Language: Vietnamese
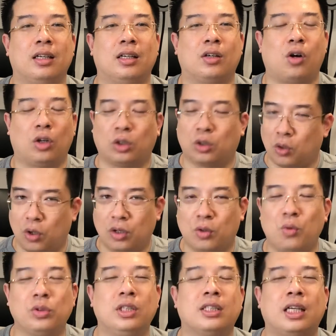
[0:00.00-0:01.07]
Còn tôi
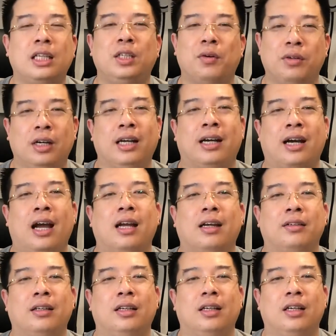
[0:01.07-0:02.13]
cũng như rất nhiều người khác
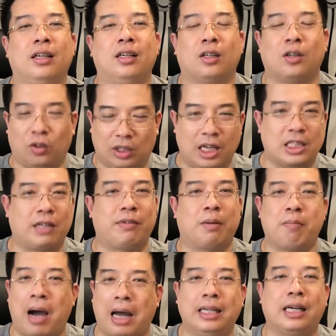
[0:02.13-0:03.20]
có thể sẽ phải
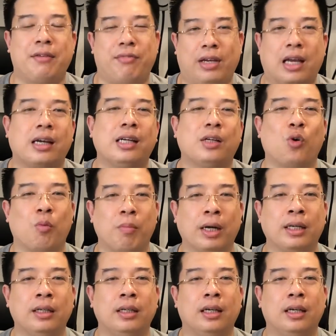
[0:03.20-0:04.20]
bán đi cái Ferrari của mình